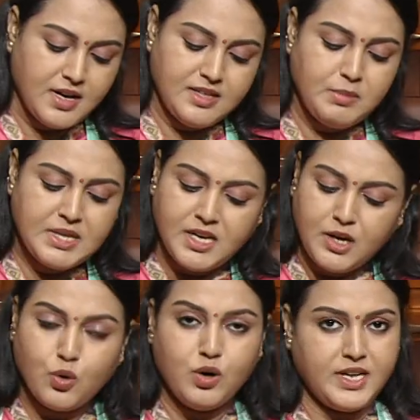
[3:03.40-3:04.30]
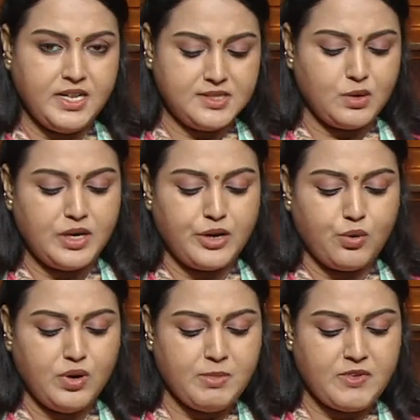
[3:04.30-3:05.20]
அதே மாதிரி ரோட்டின்னு
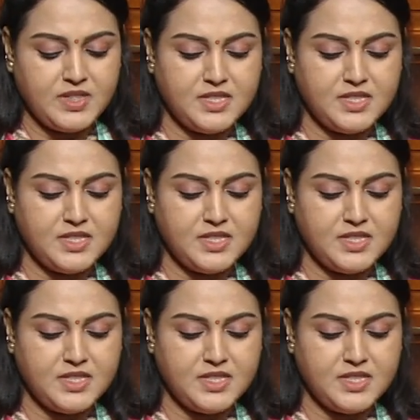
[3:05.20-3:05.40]
சொல்லியிருக்கோம் நம்ம வந்து